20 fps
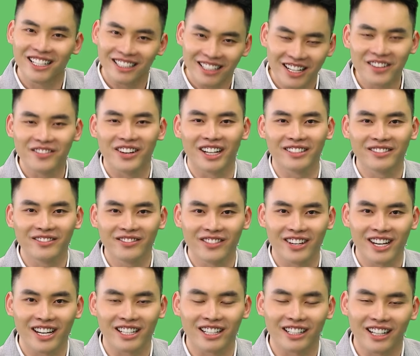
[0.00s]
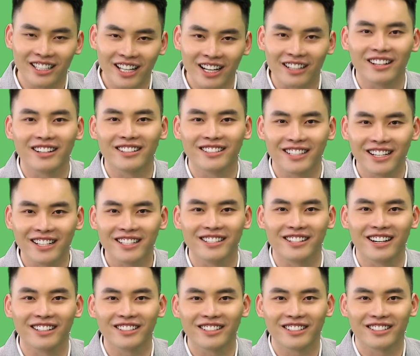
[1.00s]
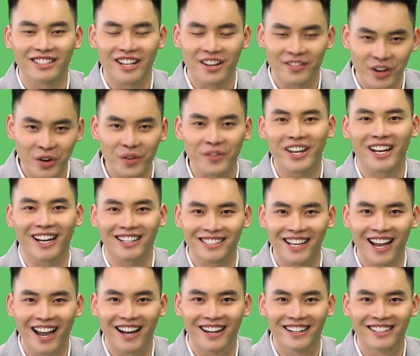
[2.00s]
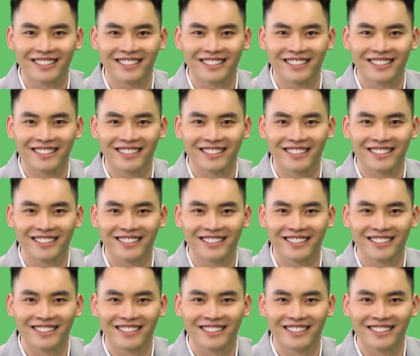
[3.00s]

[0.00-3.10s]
tư vấn về những cái thực đơn dinh dưỡng đến với quý vị khán giả